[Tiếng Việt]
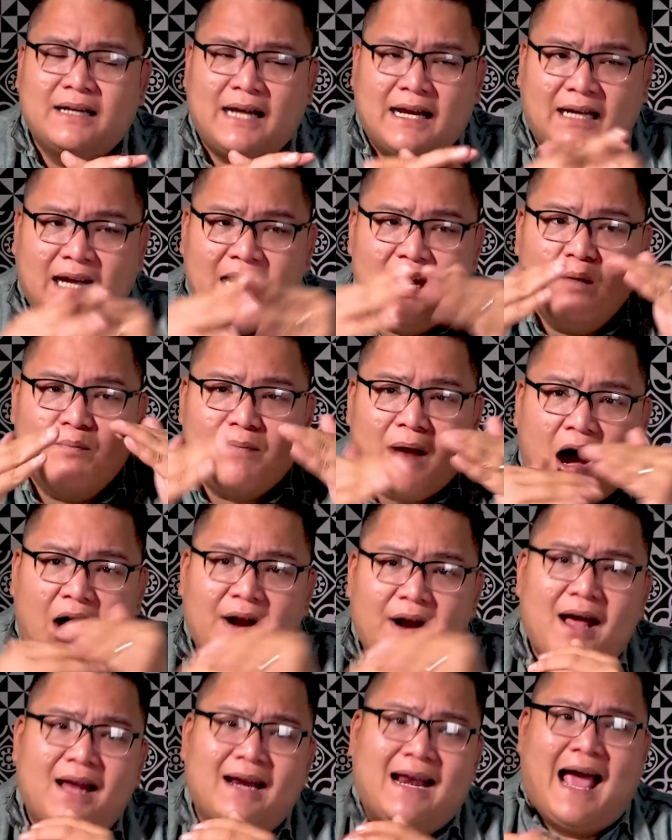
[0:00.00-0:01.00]
thì cái lúc
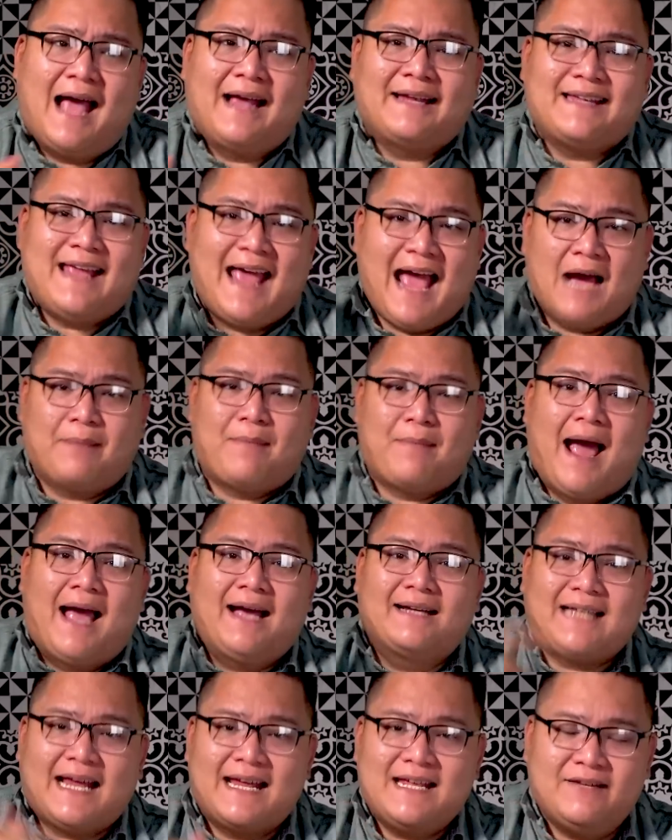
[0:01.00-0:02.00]
đó đó là nhà
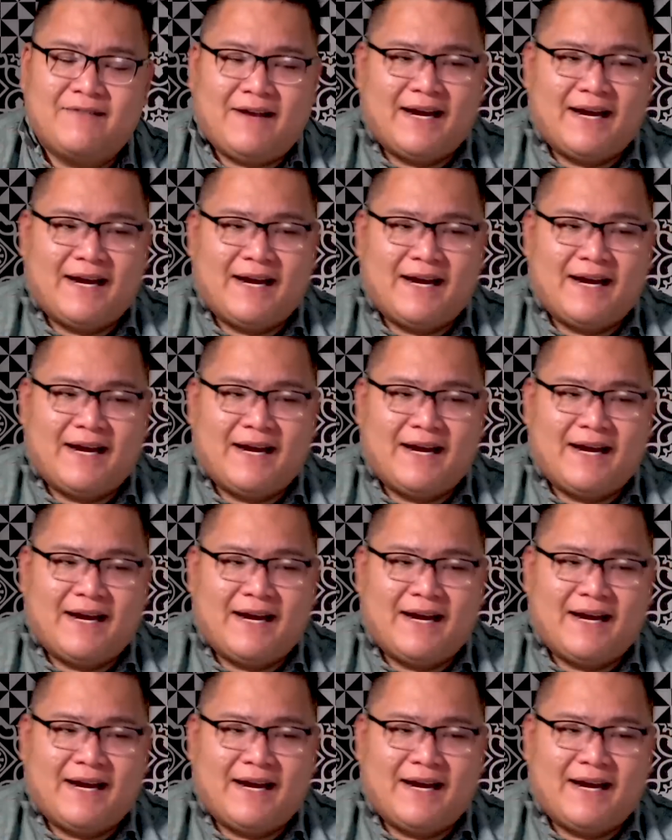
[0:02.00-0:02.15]
bạn xây như